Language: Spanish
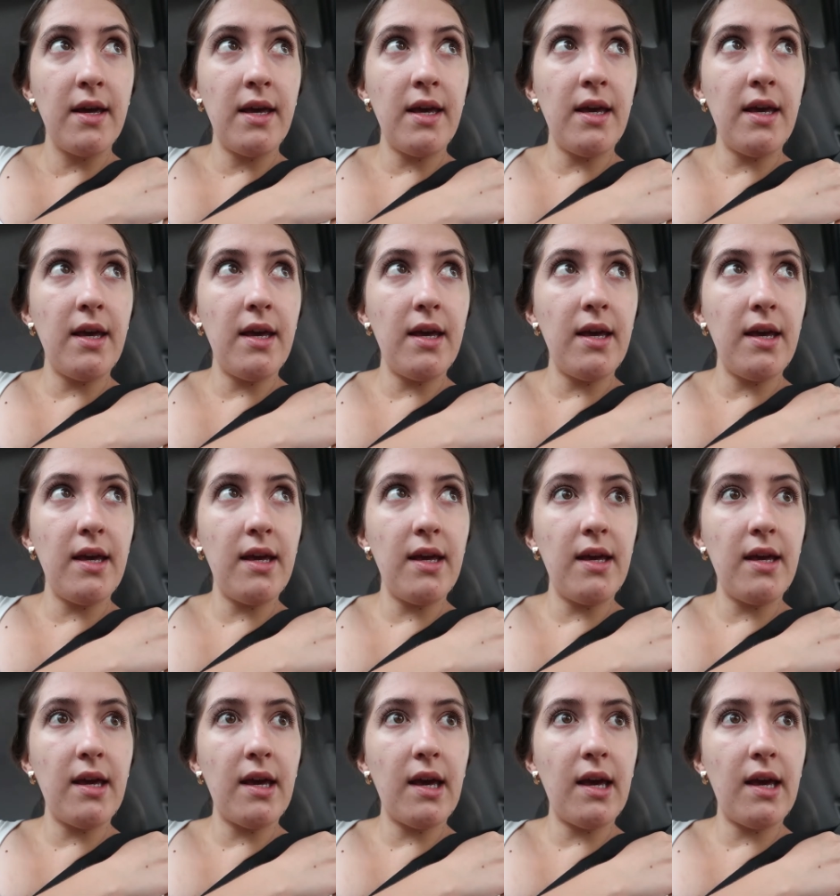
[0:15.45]

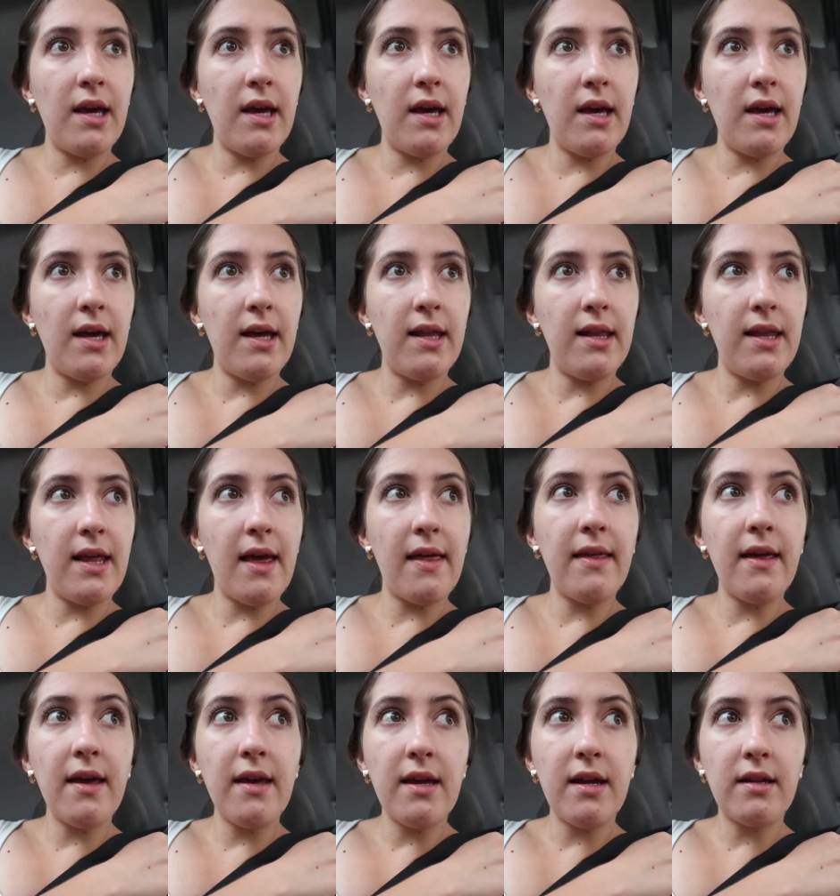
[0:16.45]
Y eh, el día
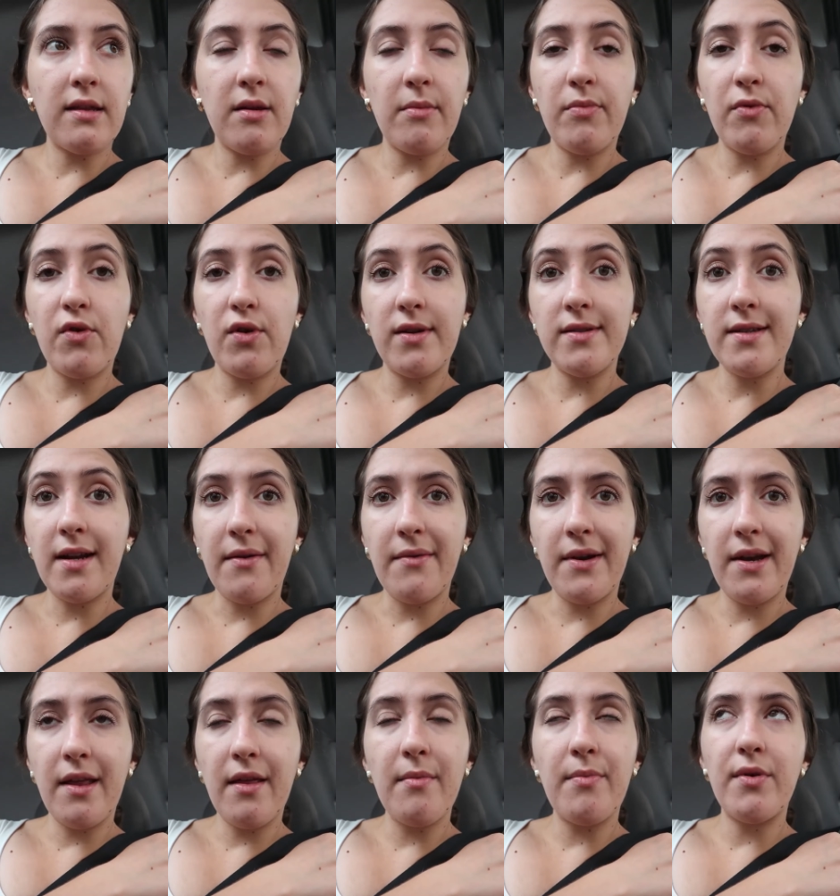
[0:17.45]
de ayer tampoco les
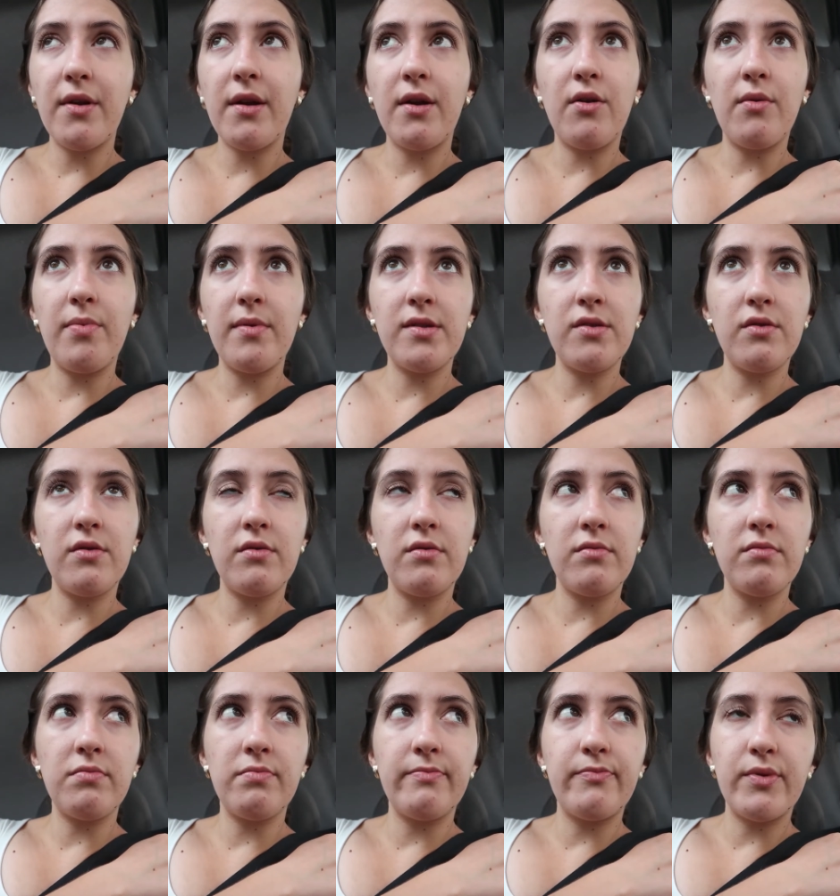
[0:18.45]
grabé nada porque no
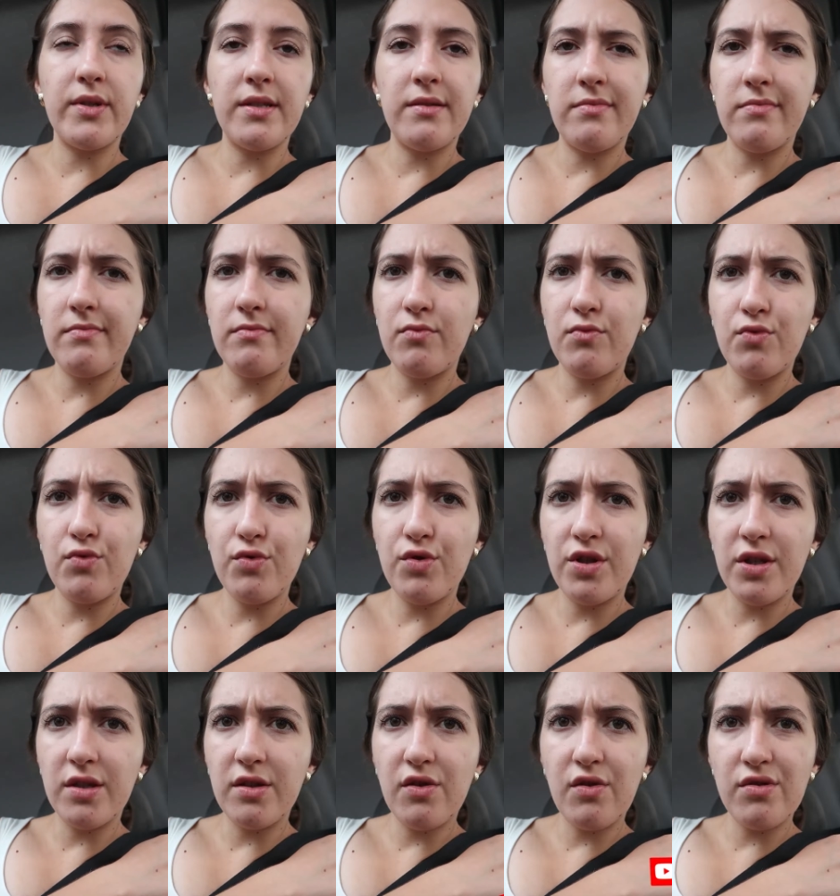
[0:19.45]
pasó pues
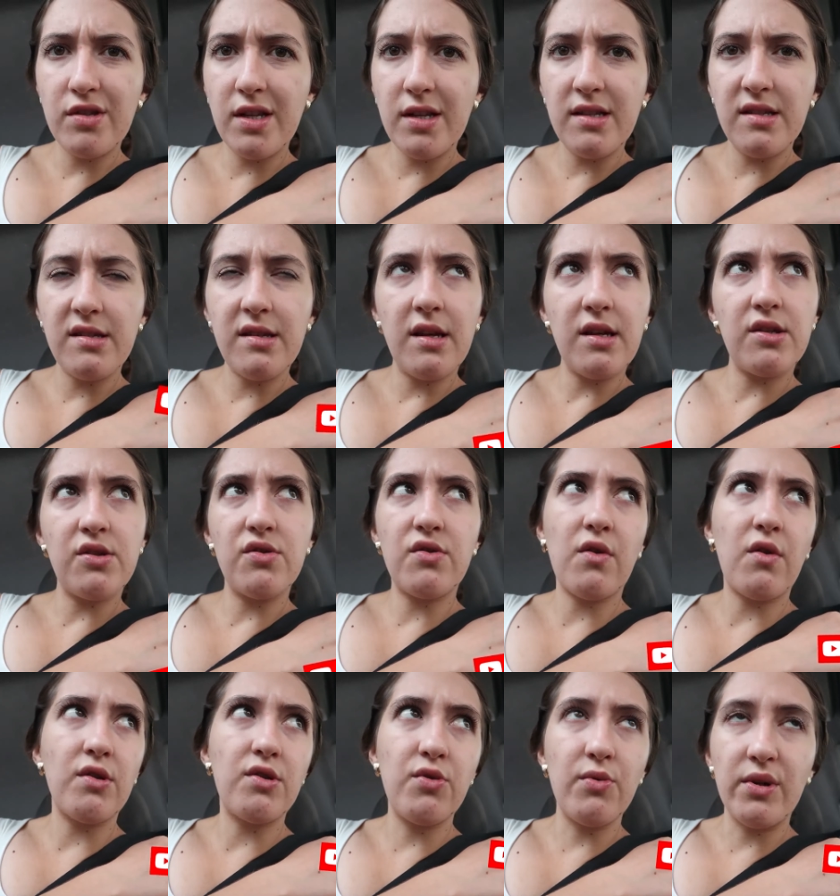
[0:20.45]
muchas cosas De hecho
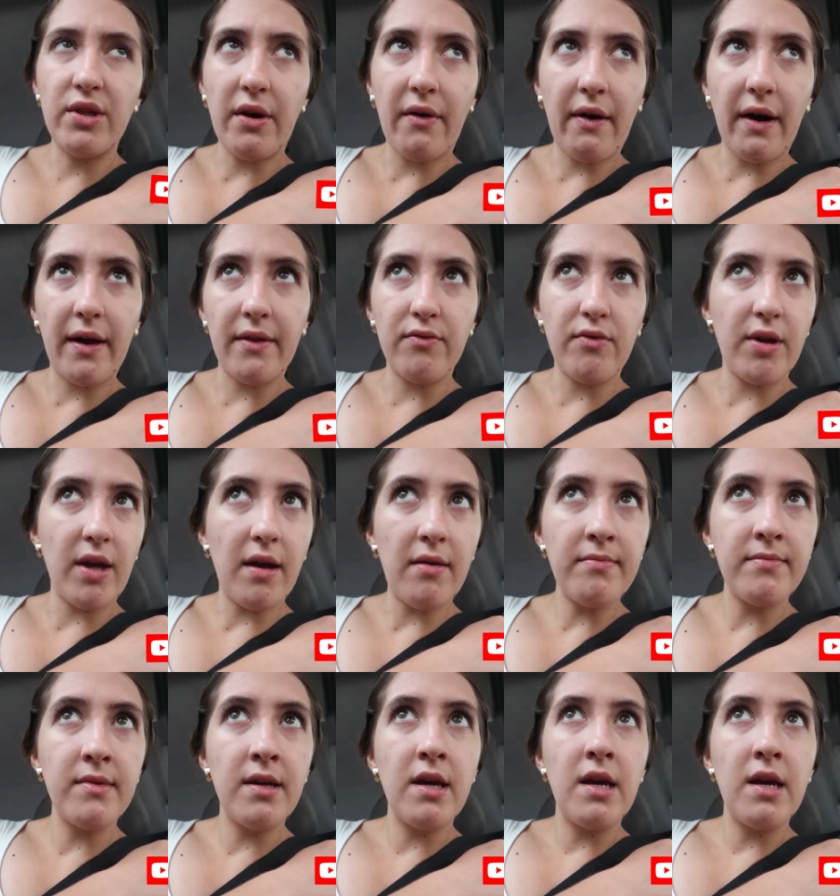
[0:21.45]
solo estuve trabajando ya